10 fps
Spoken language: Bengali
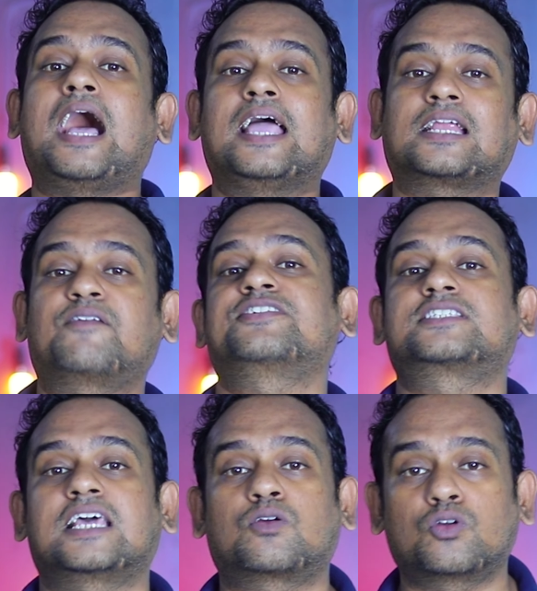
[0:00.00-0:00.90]
বা হাই
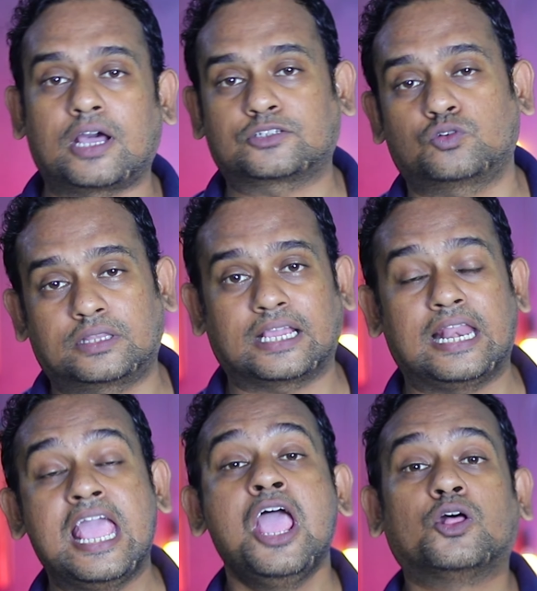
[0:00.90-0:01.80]
গ্রাফিক্সের কোনো কাজ করতে
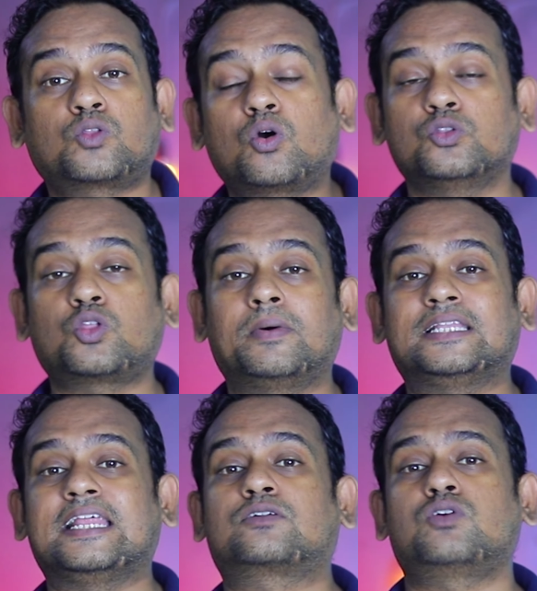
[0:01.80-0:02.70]
গেলে তখন
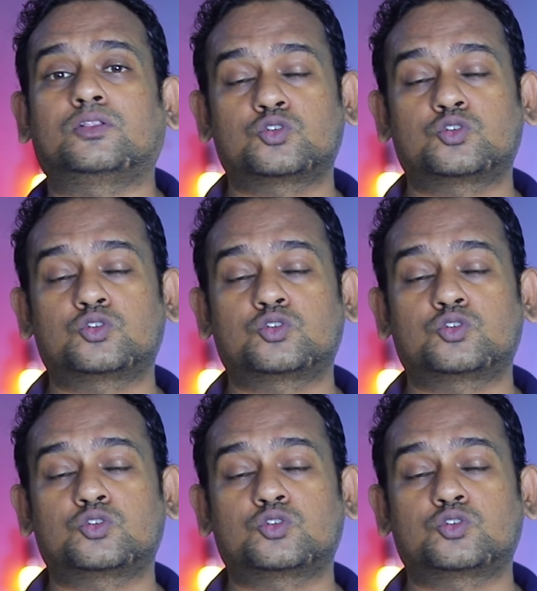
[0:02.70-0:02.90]
তোমাদের একটু